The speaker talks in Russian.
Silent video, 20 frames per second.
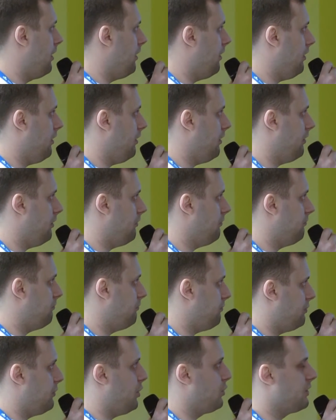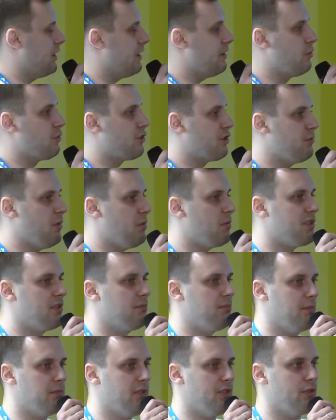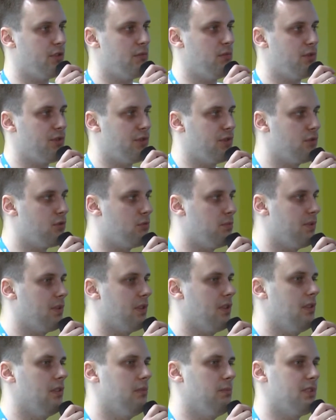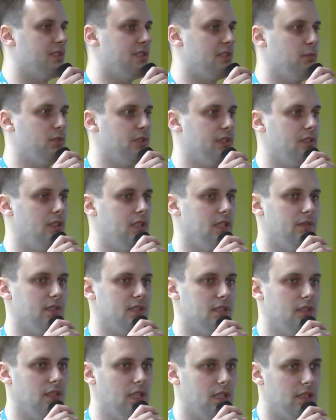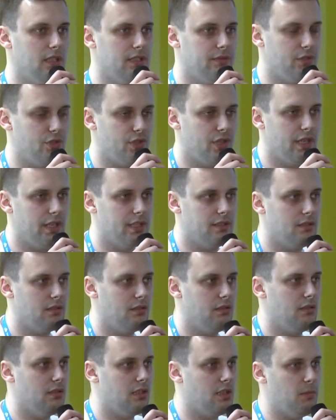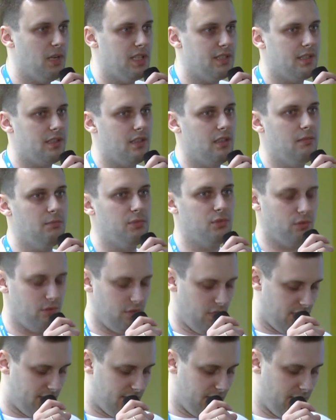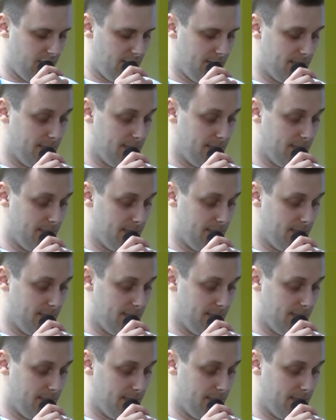а, он наилучшим образом, по мнению рабочей группы по разработке данного стандарта, отвечает грамматике и пунктуации